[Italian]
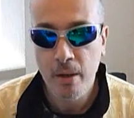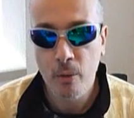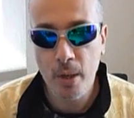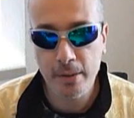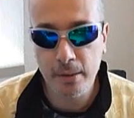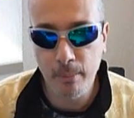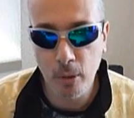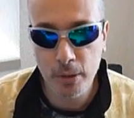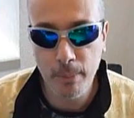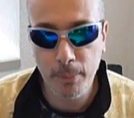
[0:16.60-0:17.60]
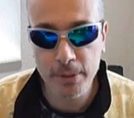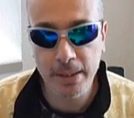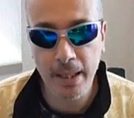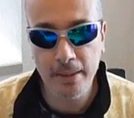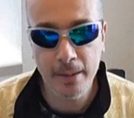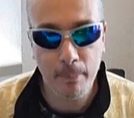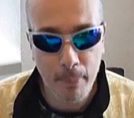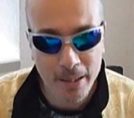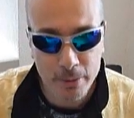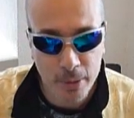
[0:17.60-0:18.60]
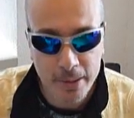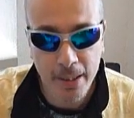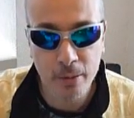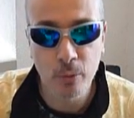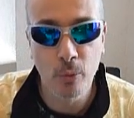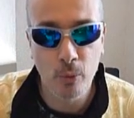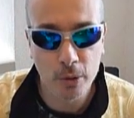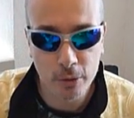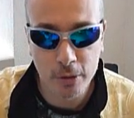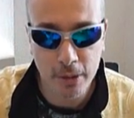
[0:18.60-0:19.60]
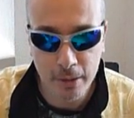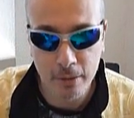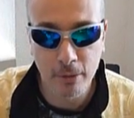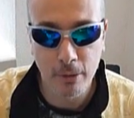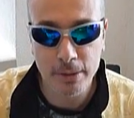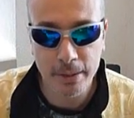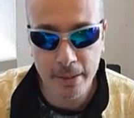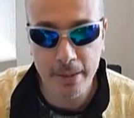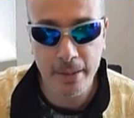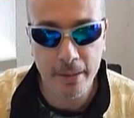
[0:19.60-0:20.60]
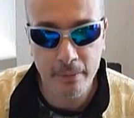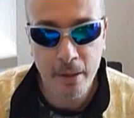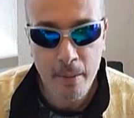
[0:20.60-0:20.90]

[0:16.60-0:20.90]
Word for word: Questo è molto importante, parlo a te dunque sostenitore di Kiev